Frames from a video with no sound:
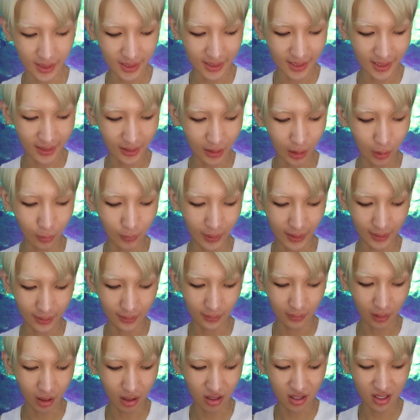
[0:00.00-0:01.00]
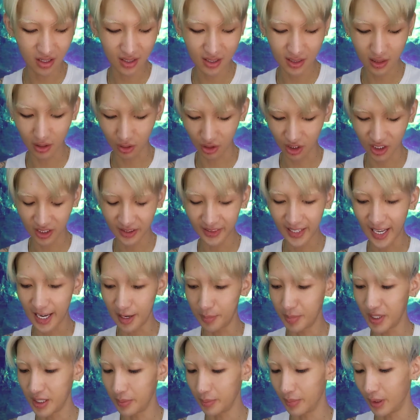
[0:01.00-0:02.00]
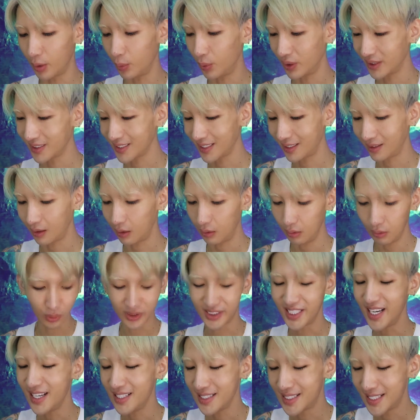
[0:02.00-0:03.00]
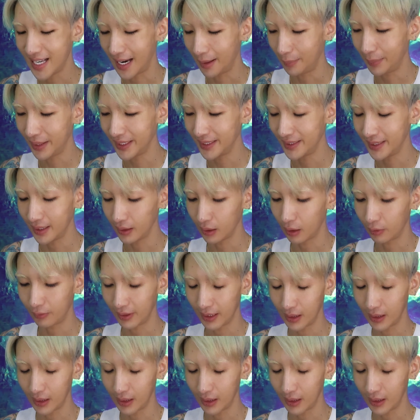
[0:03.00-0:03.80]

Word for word: 机一天到晚二十四小时待命嘛，我操！我欠你钱吗？一天到